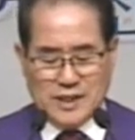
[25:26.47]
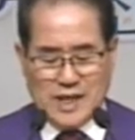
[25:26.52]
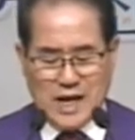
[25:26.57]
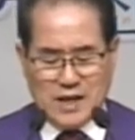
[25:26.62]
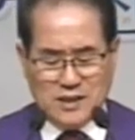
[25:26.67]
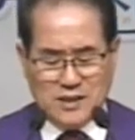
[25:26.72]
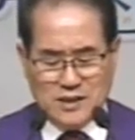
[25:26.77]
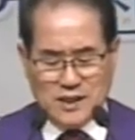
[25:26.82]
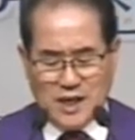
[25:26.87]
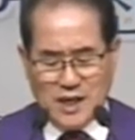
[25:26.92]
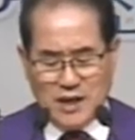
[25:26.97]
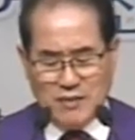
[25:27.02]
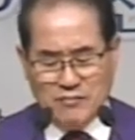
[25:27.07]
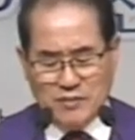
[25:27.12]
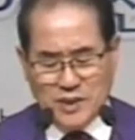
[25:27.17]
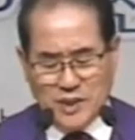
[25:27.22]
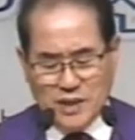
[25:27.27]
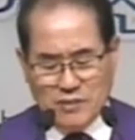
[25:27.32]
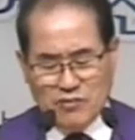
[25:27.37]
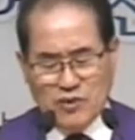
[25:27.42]
다른
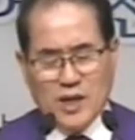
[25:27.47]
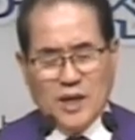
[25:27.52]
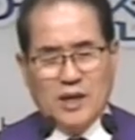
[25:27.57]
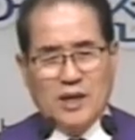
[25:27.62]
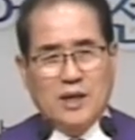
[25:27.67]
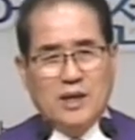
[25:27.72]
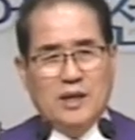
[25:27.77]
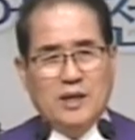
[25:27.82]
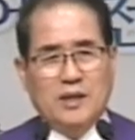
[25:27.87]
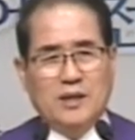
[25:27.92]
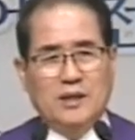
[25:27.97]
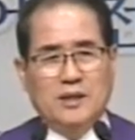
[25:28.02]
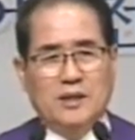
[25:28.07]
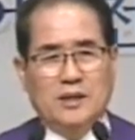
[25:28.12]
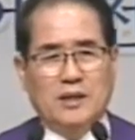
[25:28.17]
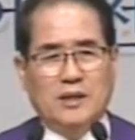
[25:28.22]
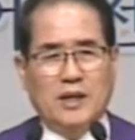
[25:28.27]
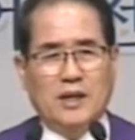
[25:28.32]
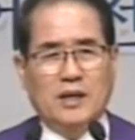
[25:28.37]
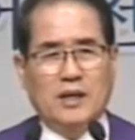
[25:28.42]
사람 때문에,
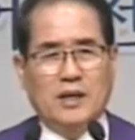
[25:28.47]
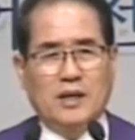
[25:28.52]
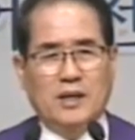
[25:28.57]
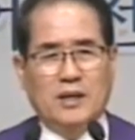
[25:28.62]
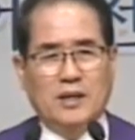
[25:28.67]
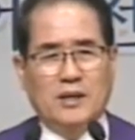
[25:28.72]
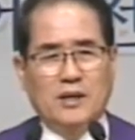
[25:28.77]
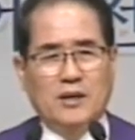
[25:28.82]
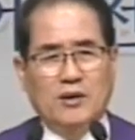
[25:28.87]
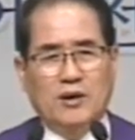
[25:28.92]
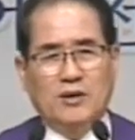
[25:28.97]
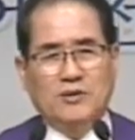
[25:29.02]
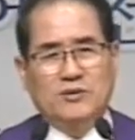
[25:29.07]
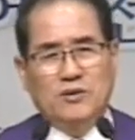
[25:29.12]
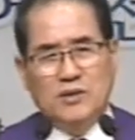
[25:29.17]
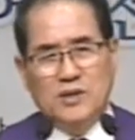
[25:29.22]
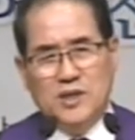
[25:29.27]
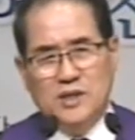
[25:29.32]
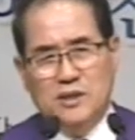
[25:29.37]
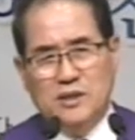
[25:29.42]
예,
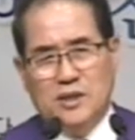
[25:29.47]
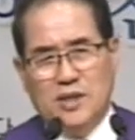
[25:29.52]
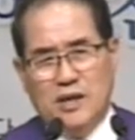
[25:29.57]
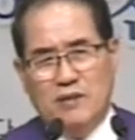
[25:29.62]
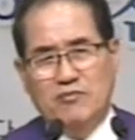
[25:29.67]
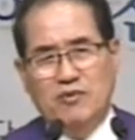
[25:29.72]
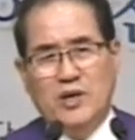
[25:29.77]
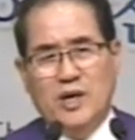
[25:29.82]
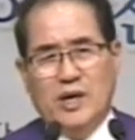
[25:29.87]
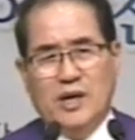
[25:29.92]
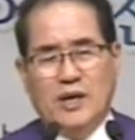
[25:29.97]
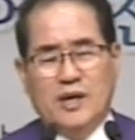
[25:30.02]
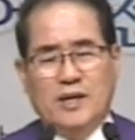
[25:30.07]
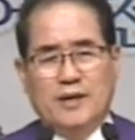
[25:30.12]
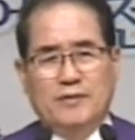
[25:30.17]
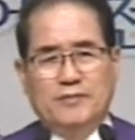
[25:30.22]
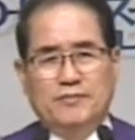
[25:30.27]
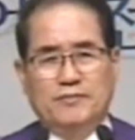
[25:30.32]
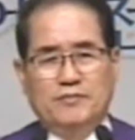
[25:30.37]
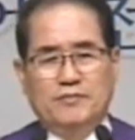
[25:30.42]
어떤 일 때문에
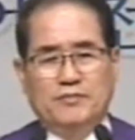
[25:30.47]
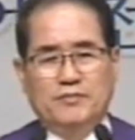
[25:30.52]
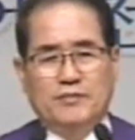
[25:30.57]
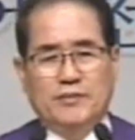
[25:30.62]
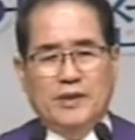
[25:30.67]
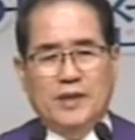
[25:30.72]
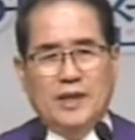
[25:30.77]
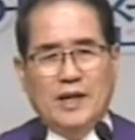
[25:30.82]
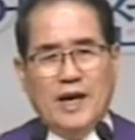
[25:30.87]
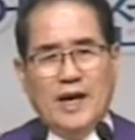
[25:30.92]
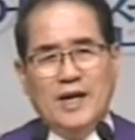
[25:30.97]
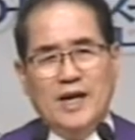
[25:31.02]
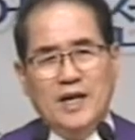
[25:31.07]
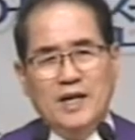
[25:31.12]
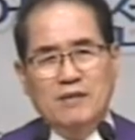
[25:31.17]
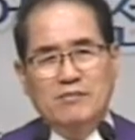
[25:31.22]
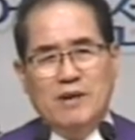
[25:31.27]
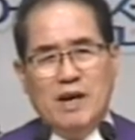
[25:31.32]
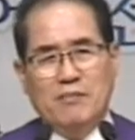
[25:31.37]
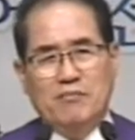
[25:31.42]

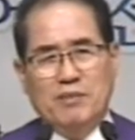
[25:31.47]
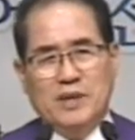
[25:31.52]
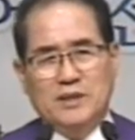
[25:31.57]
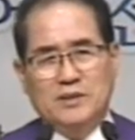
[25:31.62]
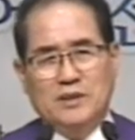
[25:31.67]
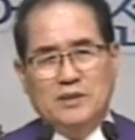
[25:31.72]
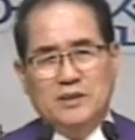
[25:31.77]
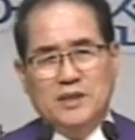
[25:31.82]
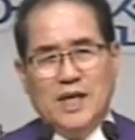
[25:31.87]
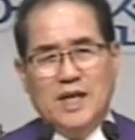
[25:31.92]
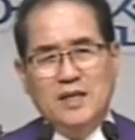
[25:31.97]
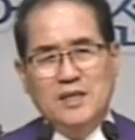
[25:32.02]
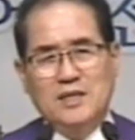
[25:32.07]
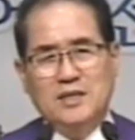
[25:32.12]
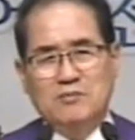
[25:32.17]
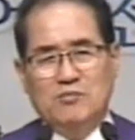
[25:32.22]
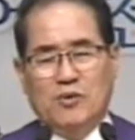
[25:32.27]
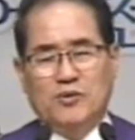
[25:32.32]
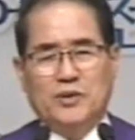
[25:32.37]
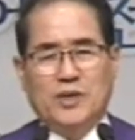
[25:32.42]
하나님 앞에서
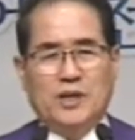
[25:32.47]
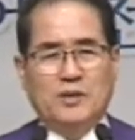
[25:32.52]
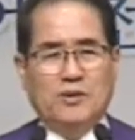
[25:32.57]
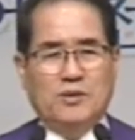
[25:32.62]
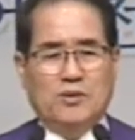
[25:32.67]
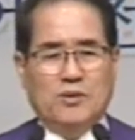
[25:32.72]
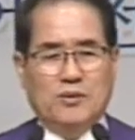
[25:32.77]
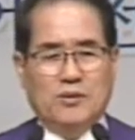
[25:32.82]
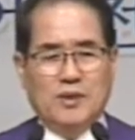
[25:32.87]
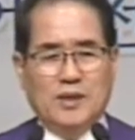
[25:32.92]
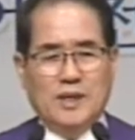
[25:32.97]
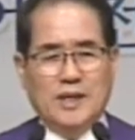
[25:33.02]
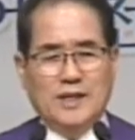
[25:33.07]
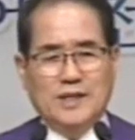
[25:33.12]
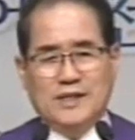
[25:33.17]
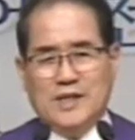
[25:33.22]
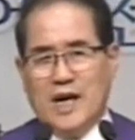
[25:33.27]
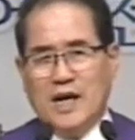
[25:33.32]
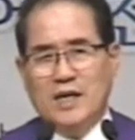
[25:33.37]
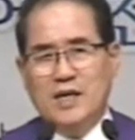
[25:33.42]
살지 못하도록
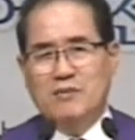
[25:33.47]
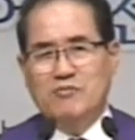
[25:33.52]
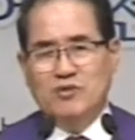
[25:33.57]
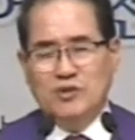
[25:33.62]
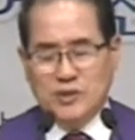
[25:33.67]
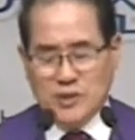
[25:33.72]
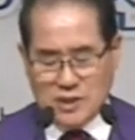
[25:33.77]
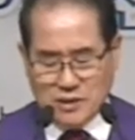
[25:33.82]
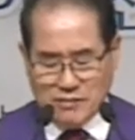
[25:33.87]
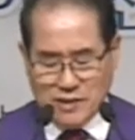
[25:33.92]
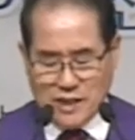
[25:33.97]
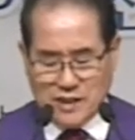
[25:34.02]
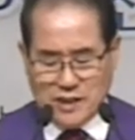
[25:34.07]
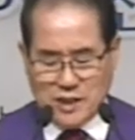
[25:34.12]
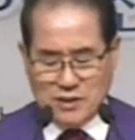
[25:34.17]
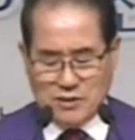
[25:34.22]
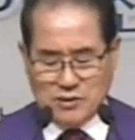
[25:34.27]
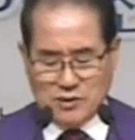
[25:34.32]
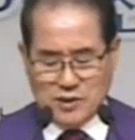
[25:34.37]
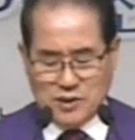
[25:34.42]
장애물들이
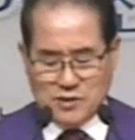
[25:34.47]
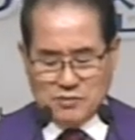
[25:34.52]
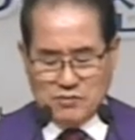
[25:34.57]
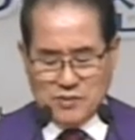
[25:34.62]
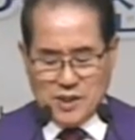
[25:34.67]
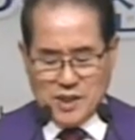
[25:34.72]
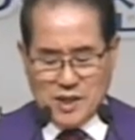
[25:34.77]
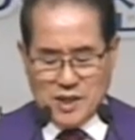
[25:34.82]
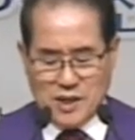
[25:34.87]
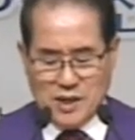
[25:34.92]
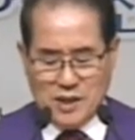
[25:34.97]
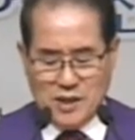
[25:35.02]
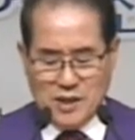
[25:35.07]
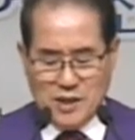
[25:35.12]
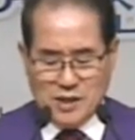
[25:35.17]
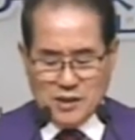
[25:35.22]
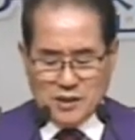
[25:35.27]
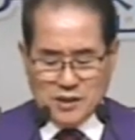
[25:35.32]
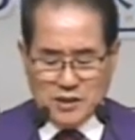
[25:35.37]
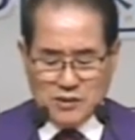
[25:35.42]
많다는 것입니다.
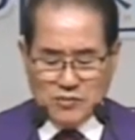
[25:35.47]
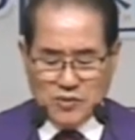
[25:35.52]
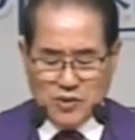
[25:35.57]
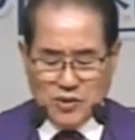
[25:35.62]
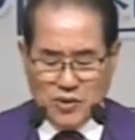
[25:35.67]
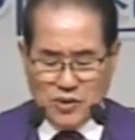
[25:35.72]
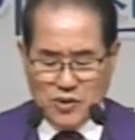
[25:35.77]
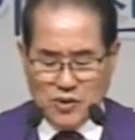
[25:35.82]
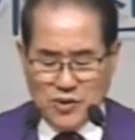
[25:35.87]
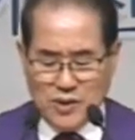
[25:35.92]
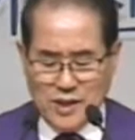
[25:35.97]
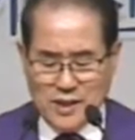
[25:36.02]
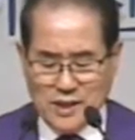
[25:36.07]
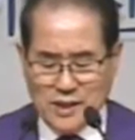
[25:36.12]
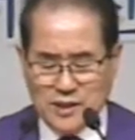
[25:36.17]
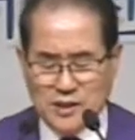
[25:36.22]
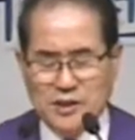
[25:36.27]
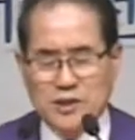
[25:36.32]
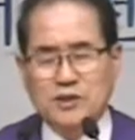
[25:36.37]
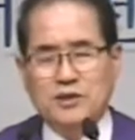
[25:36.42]
그러므로
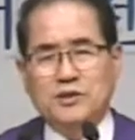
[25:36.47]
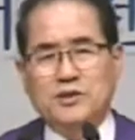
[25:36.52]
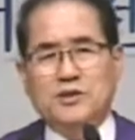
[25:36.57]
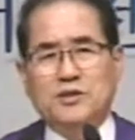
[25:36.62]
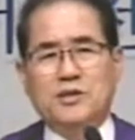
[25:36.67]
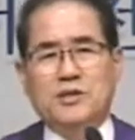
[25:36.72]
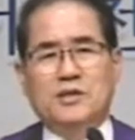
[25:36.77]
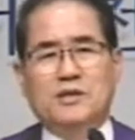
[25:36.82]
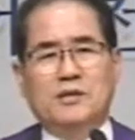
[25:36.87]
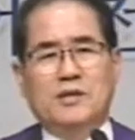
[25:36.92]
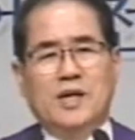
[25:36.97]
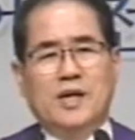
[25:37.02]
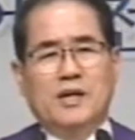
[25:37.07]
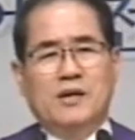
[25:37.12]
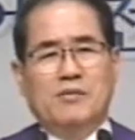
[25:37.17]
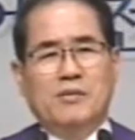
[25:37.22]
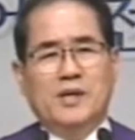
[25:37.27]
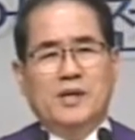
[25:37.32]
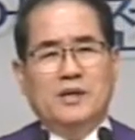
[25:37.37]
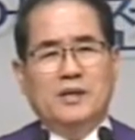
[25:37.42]
이것을
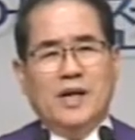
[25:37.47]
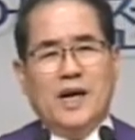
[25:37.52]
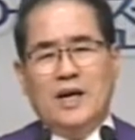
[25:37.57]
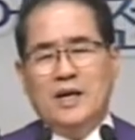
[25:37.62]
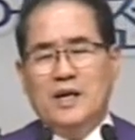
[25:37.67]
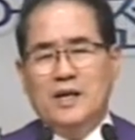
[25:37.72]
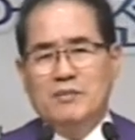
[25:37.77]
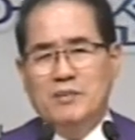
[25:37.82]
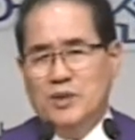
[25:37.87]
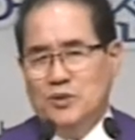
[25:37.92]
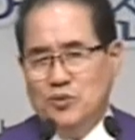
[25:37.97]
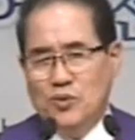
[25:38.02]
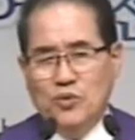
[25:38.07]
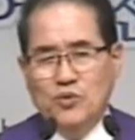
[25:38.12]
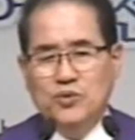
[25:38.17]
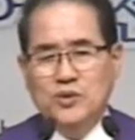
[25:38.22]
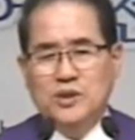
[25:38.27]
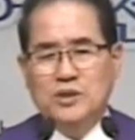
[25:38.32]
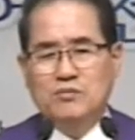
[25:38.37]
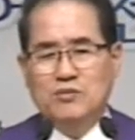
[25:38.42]
이겨내려면 하나님의
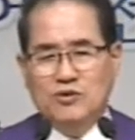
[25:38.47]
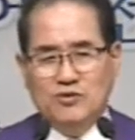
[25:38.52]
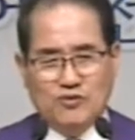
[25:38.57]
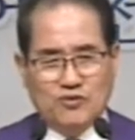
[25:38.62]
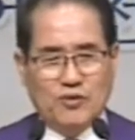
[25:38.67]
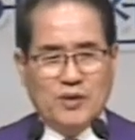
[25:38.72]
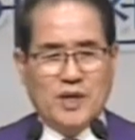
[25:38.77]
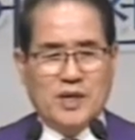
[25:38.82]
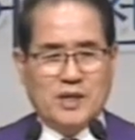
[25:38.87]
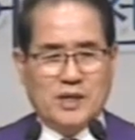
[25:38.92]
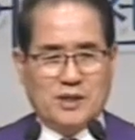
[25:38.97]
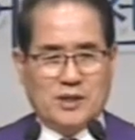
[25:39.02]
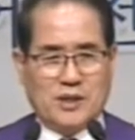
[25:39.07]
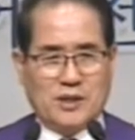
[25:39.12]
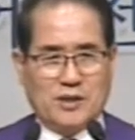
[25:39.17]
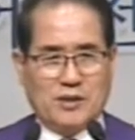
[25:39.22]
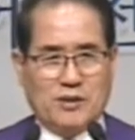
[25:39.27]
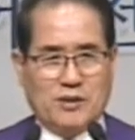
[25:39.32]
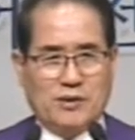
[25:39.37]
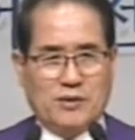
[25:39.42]
도우심을 구해야
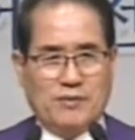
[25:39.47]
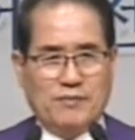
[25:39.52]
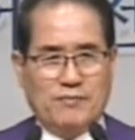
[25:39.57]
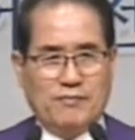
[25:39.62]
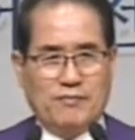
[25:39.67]
돼요.